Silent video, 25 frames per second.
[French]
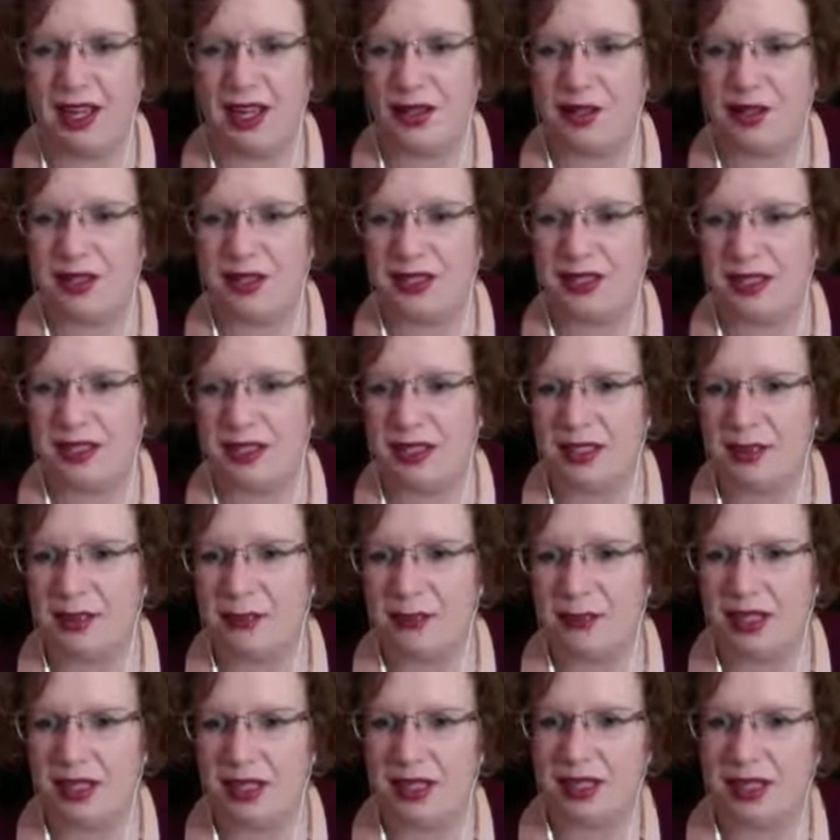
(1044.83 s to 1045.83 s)
Céline
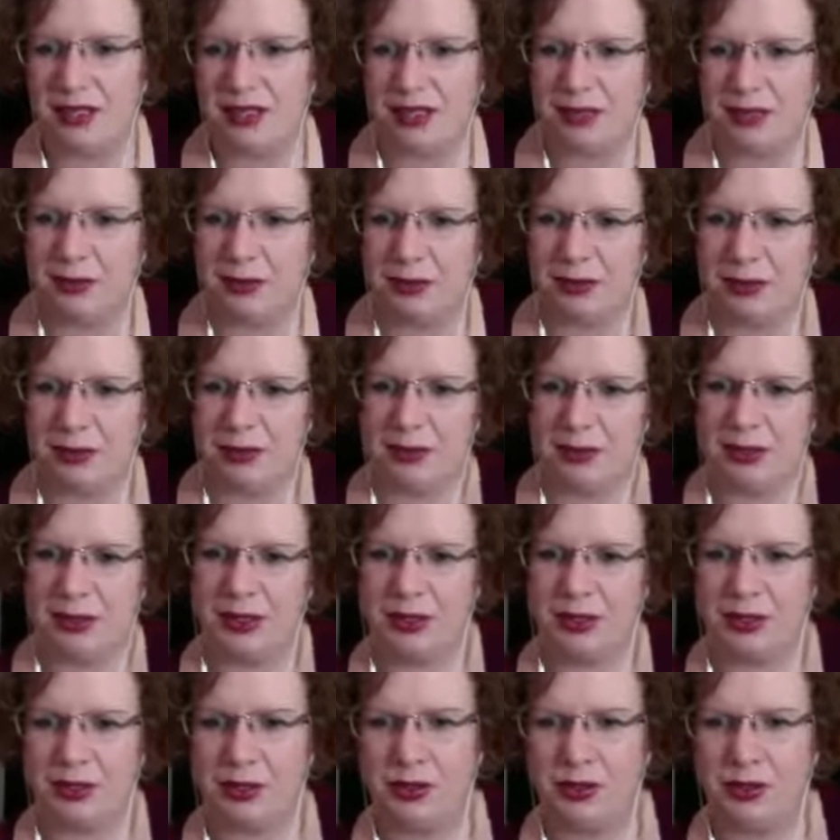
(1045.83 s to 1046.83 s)
parle euh,
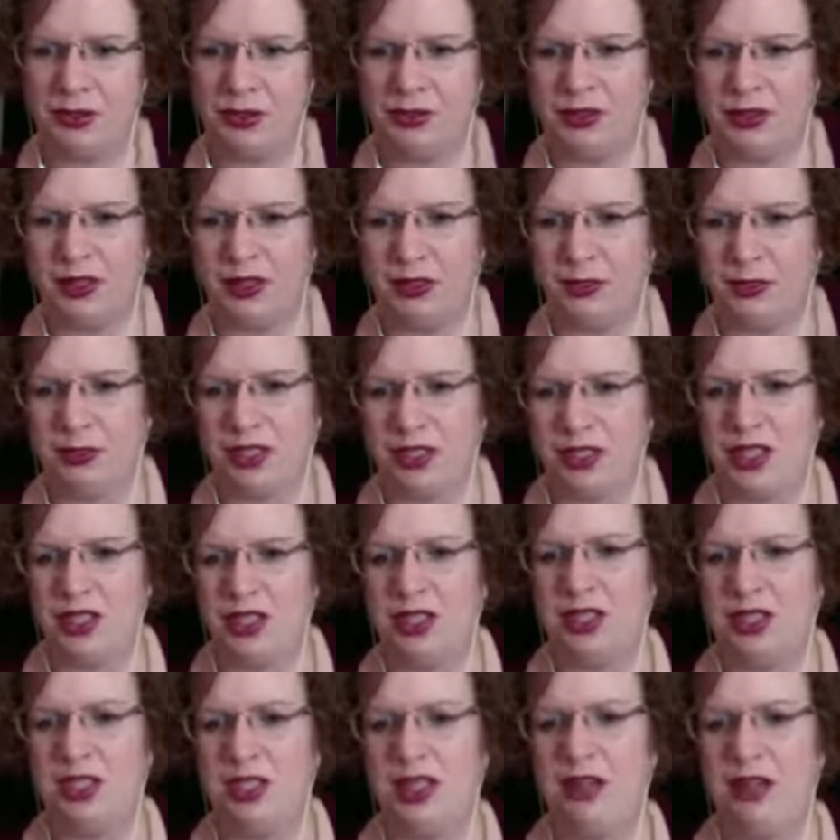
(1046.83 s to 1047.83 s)
quand on vit comme un échec
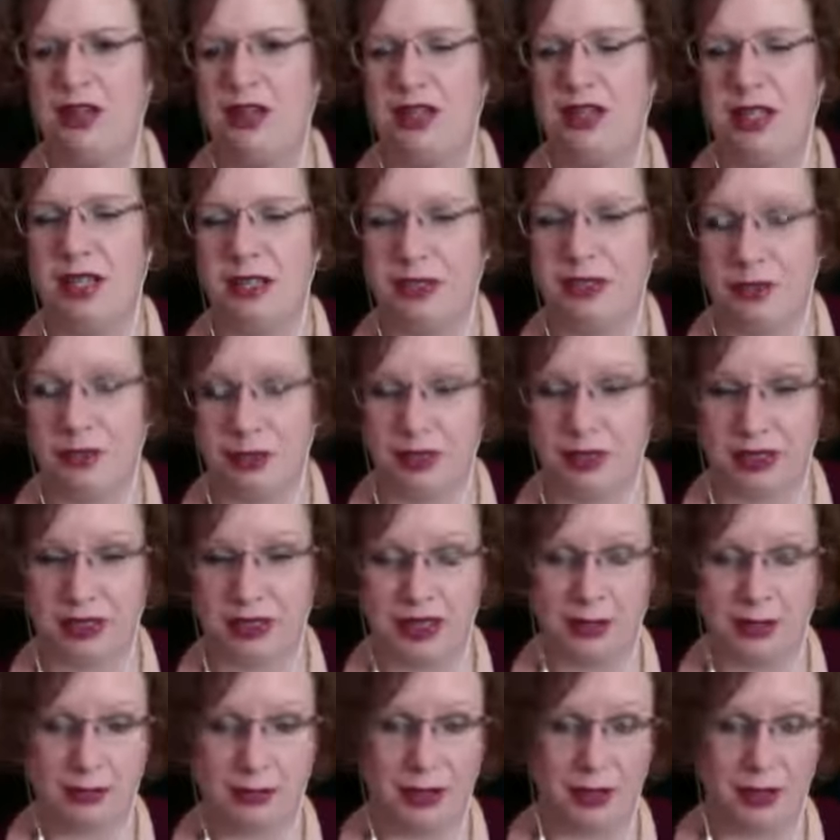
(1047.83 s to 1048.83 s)
la relation avec un
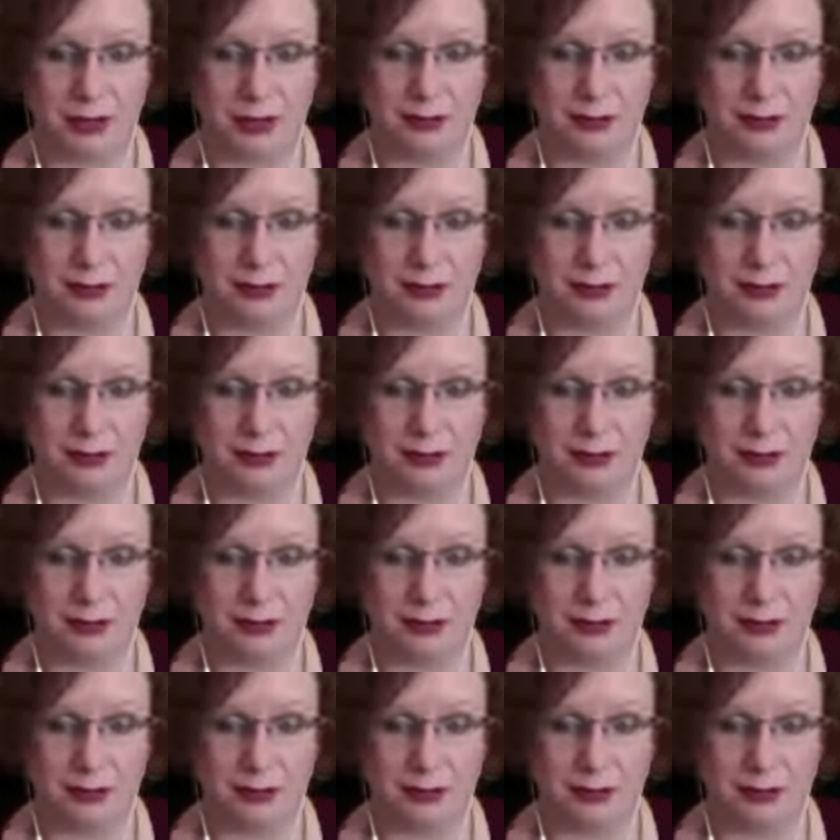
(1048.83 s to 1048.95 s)
parent.